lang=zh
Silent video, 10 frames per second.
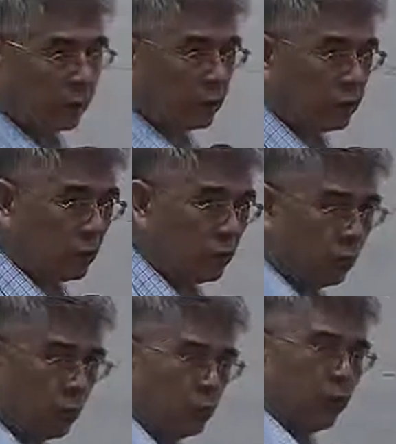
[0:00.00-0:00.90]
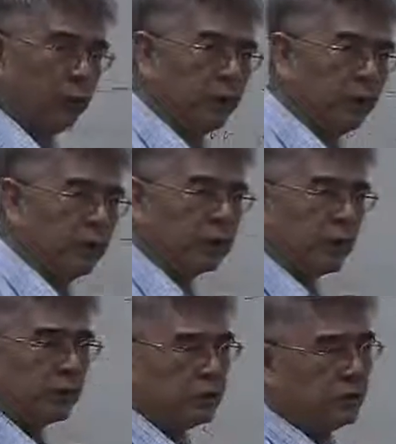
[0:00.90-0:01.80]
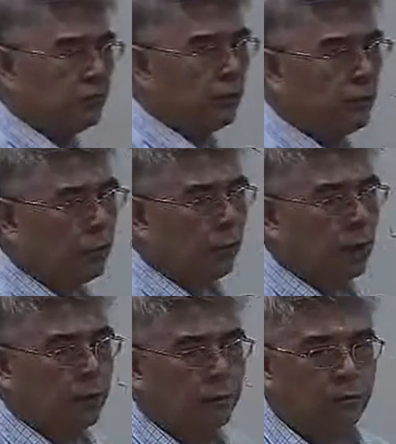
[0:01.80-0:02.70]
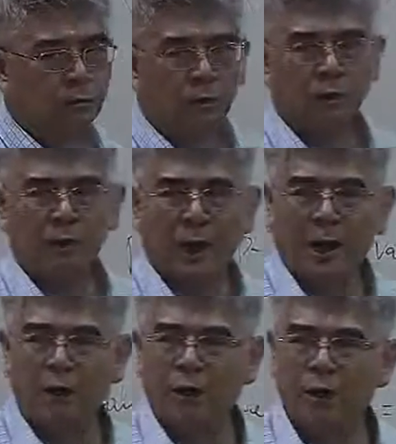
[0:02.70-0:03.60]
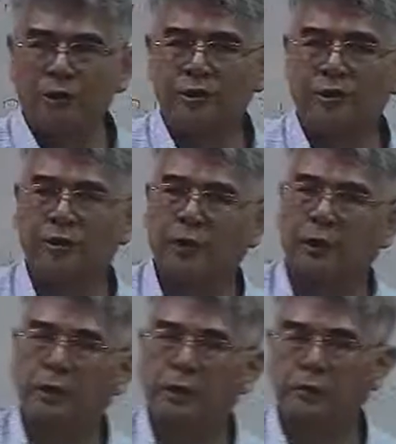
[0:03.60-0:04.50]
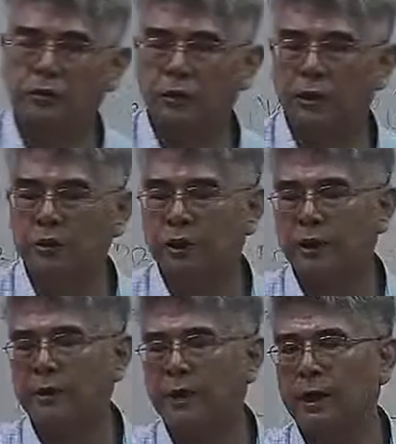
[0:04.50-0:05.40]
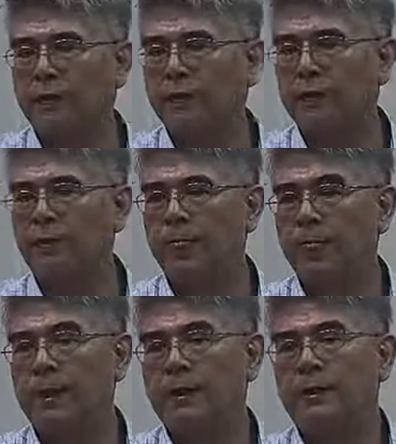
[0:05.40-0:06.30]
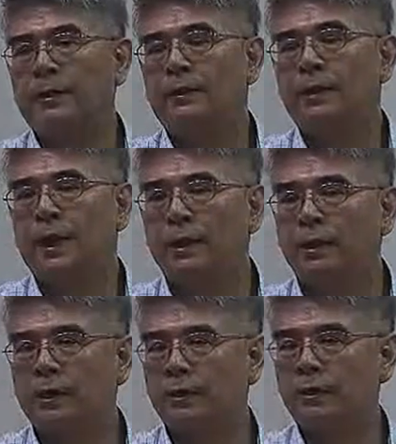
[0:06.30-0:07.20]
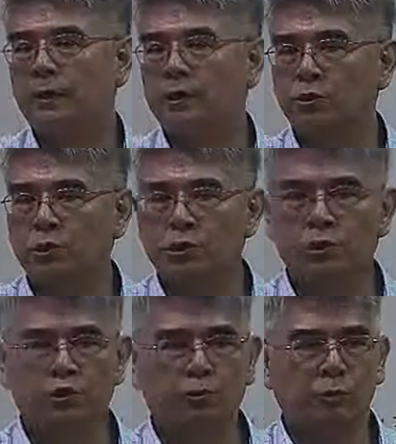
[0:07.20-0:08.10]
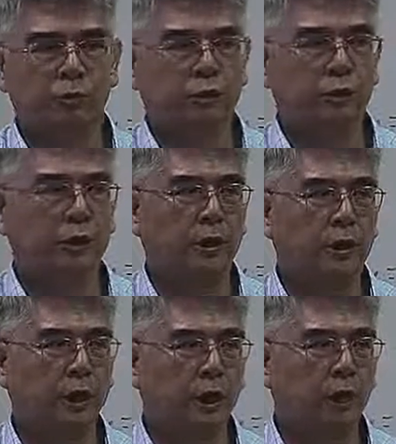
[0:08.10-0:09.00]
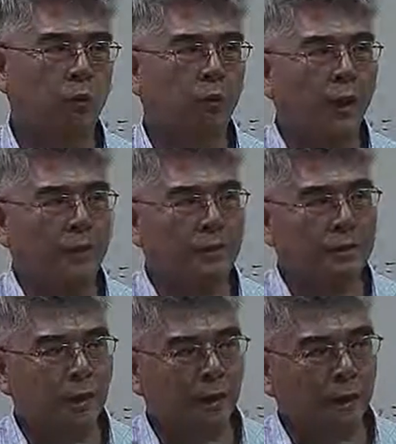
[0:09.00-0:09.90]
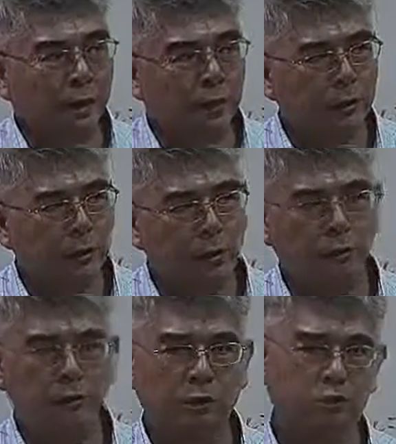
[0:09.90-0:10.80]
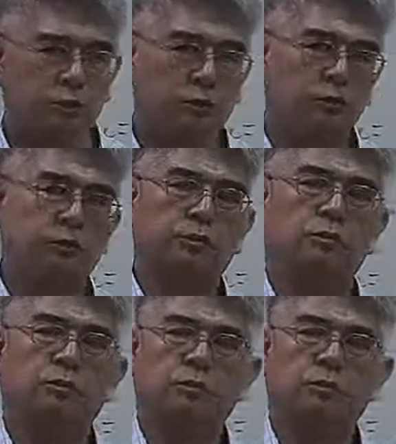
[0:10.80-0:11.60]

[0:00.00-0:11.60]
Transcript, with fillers: 讲的是说，如果你的二项式分布 n 大于二十以上，也就是 n 相当大的话，它的 discrete distribution 呢，可以换成为 continuous distribution。